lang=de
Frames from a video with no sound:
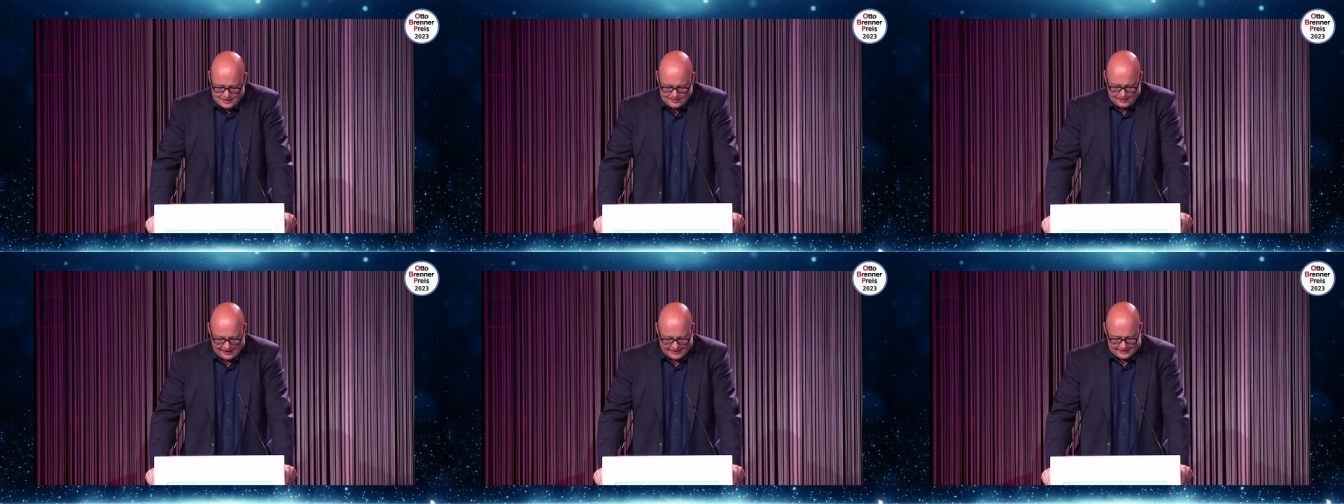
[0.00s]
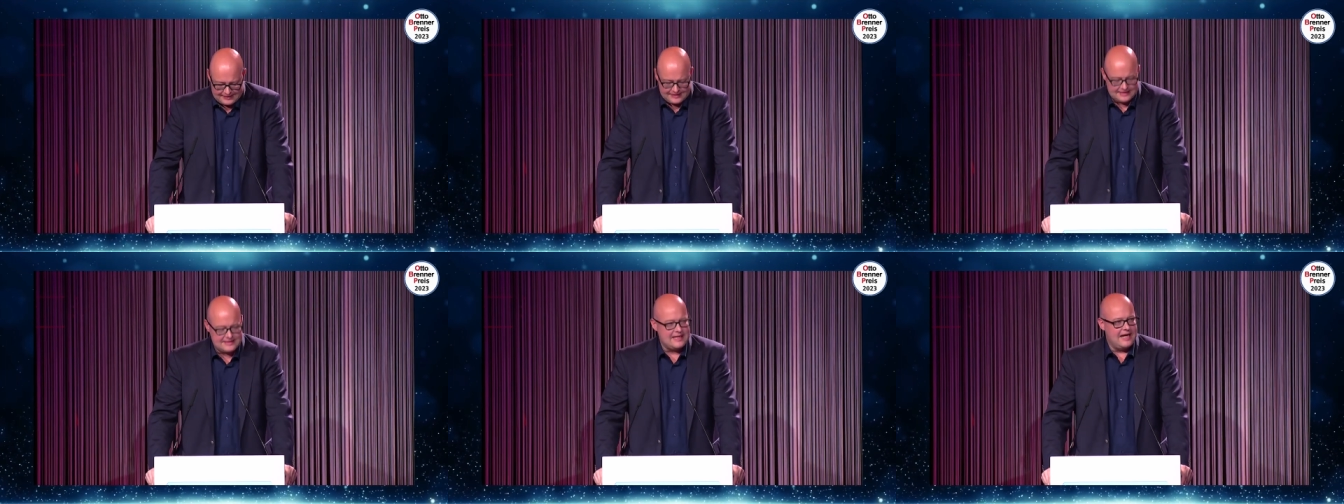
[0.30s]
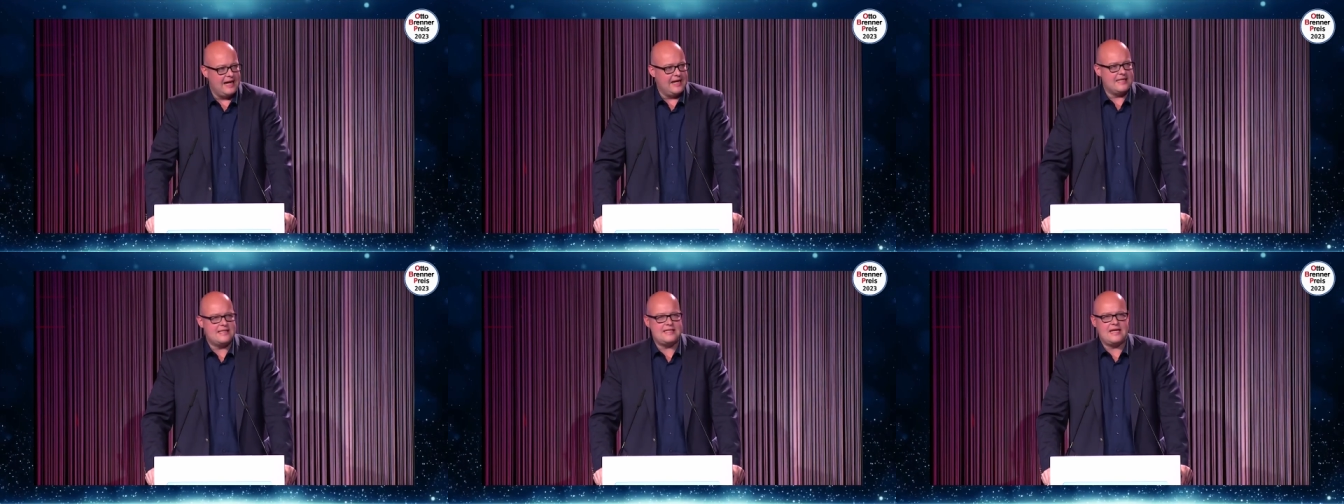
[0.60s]
es am Ende des
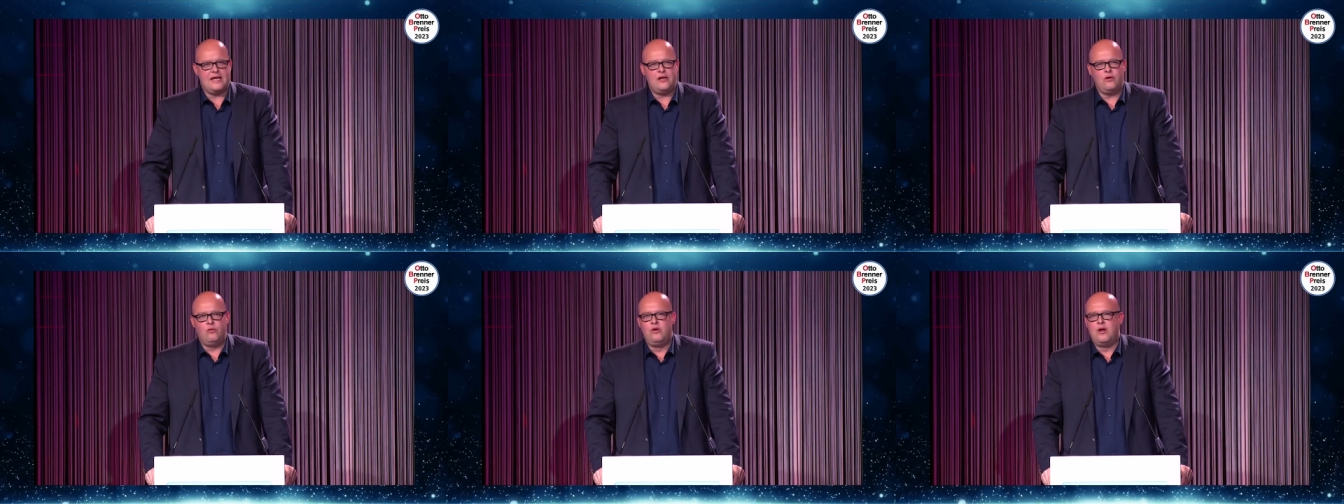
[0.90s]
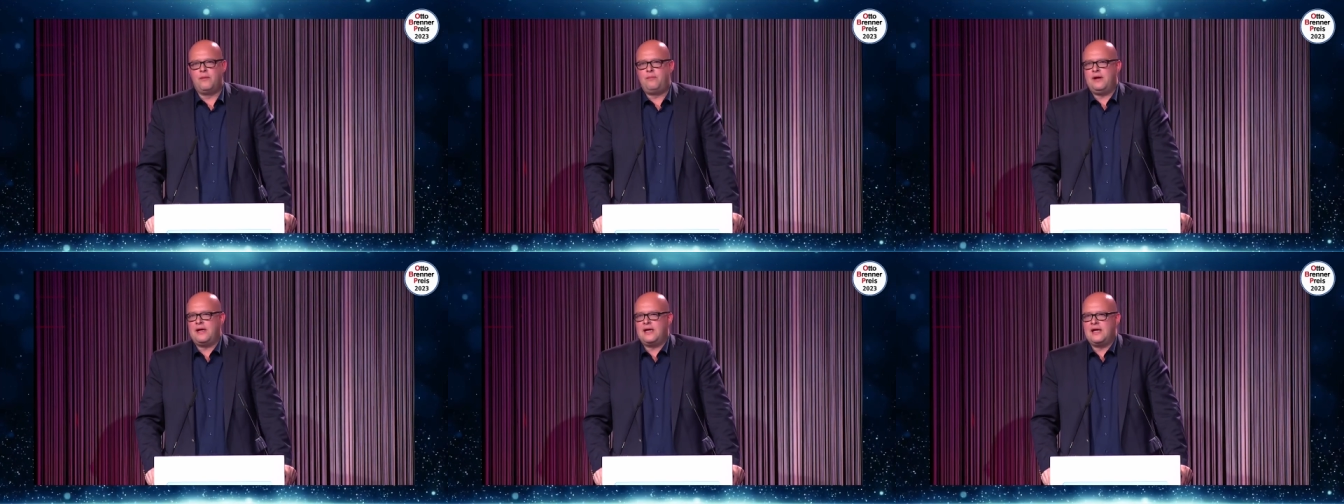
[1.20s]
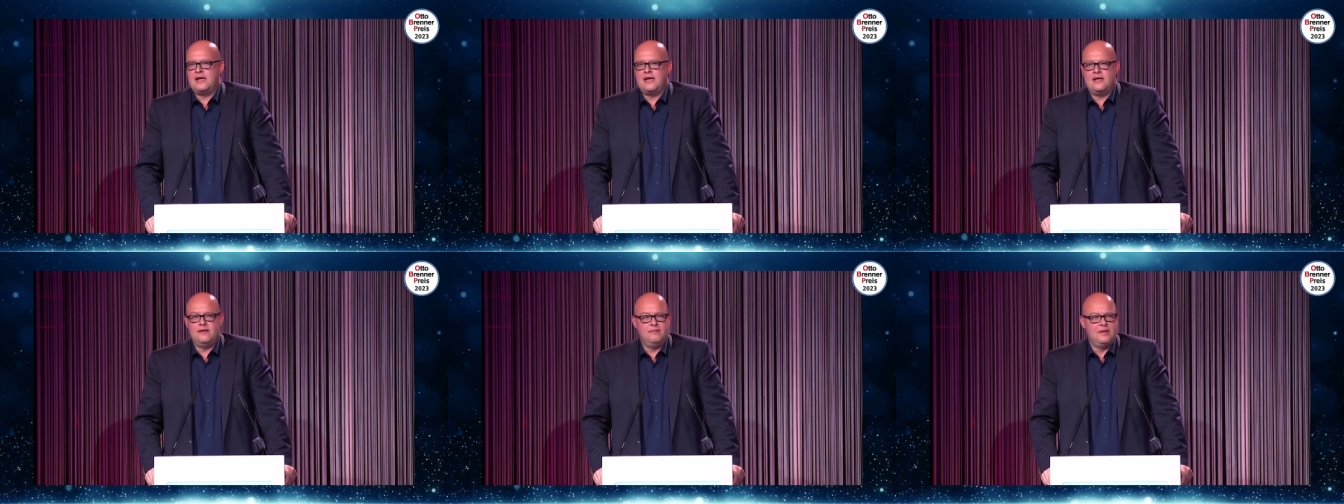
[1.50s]
Tages keine
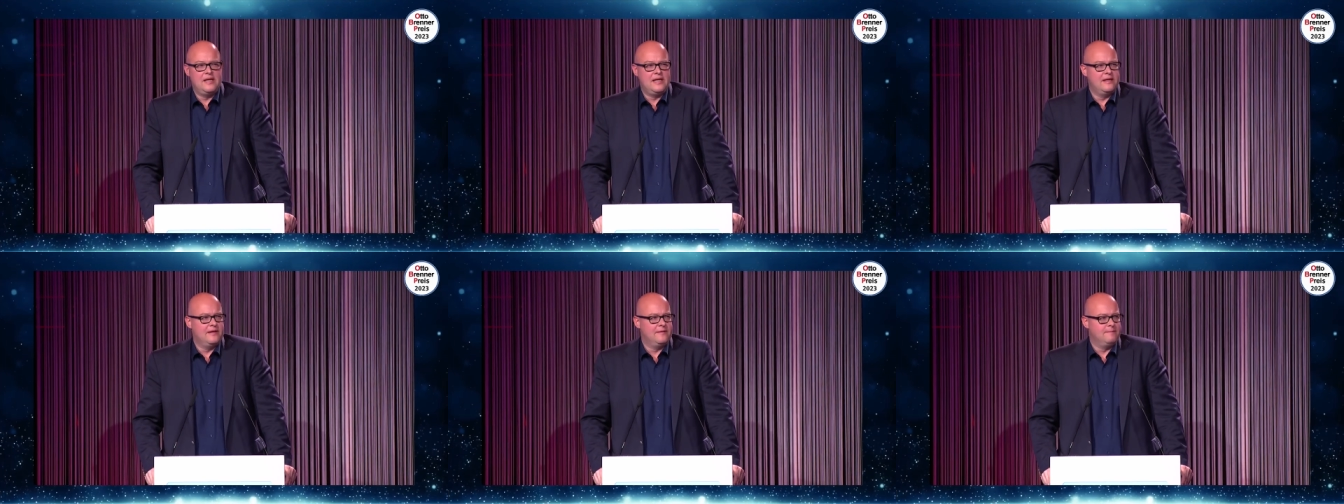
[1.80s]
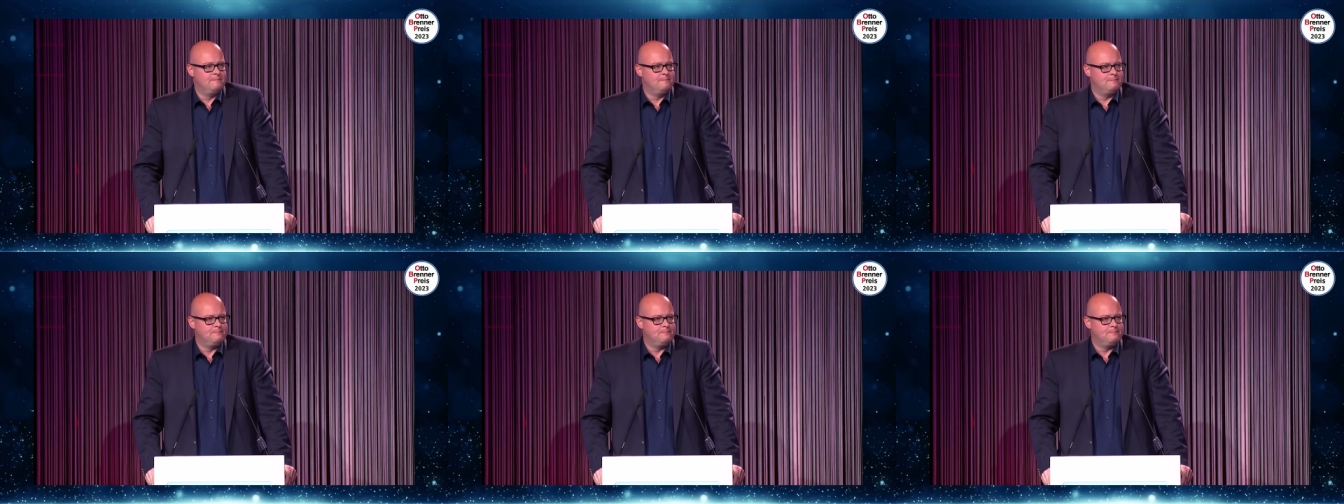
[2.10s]
unabhängigen Medien.